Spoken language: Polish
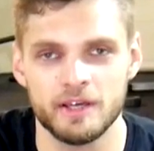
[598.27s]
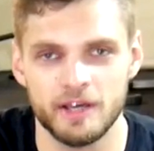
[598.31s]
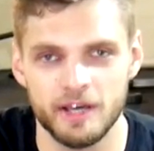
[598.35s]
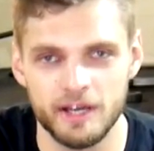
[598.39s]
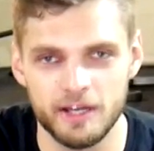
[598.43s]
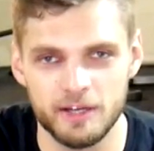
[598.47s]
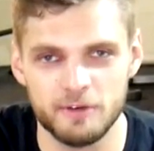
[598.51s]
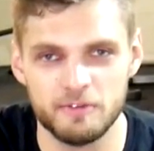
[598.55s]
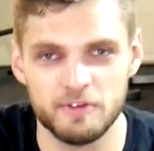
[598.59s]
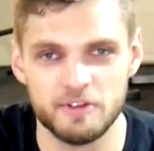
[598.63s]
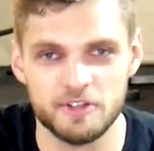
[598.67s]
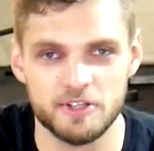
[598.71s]

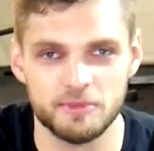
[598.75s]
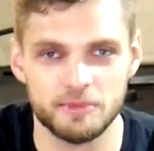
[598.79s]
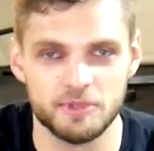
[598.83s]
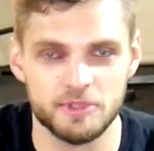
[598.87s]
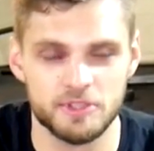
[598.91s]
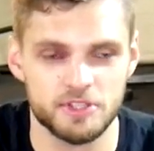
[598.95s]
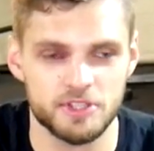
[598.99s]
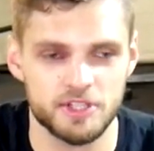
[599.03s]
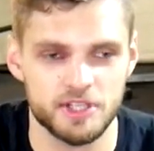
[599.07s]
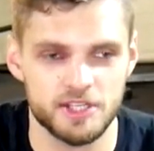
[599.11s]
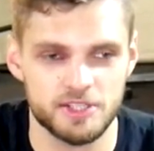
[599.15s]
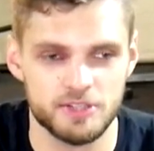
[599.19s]
ale uważam
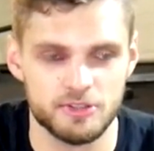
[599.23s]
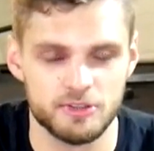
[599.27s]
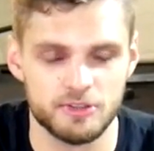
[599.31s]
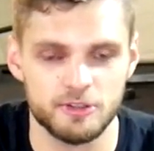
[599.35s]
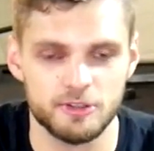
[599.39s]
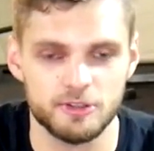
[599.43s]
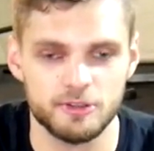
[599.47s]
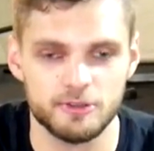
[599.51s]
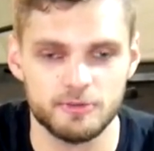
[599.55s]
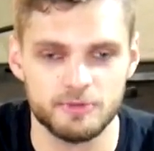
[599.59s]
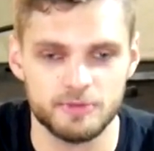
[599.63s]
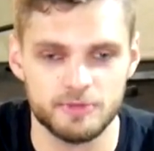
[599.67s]
też, że jest
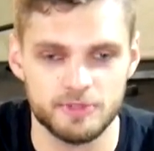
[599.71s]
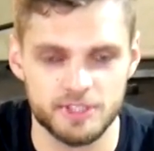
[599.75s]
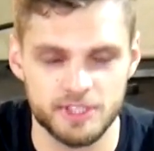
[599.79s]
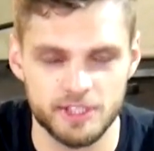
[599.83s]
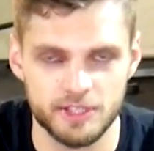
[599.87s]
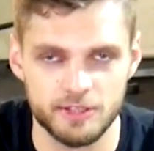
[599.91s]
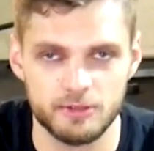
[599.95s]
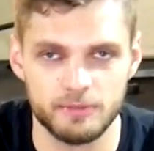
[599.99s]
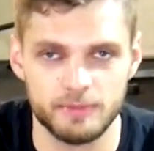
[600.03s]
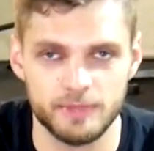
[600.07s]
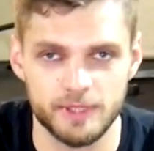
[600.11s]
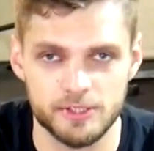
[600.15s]
ono
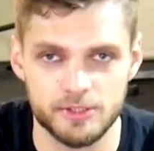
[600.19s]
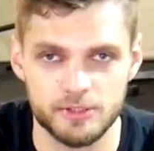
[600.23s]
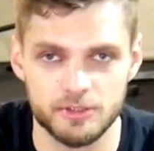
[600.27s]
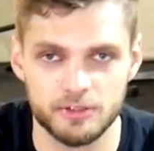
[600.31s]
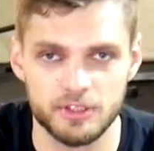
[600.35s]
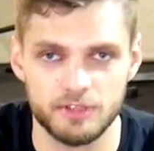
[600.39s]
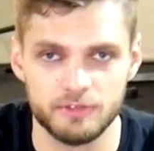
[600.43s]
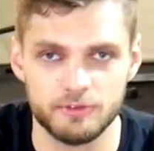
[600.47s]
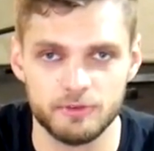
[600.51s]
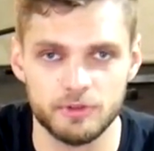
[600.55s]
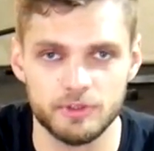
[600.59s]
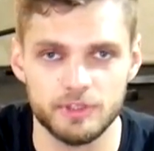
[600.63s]
serio bardzo
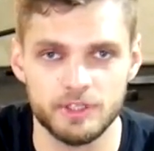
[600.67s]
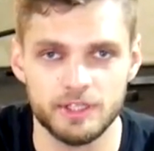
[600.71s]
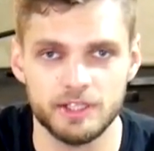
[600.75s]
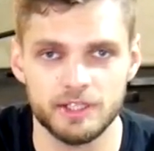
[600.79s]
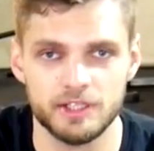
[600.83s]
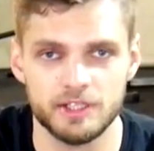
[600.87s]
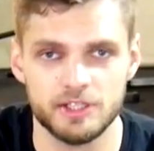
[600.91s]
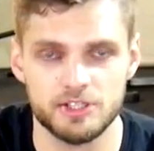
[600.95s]
trafione.